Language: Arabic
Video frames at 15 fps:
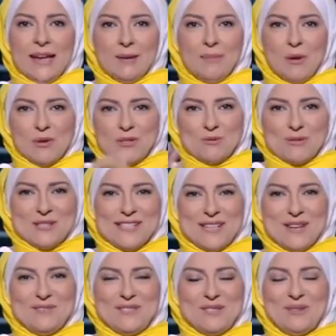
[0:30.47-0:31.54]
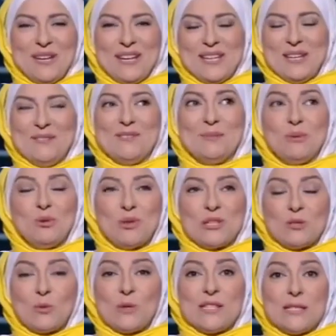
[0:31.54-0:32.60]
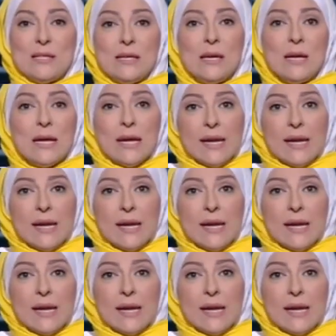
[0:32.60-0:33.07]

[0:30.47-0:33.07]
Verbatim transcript: انا بوسوس لنفسي ولا النفس بتوسوس لي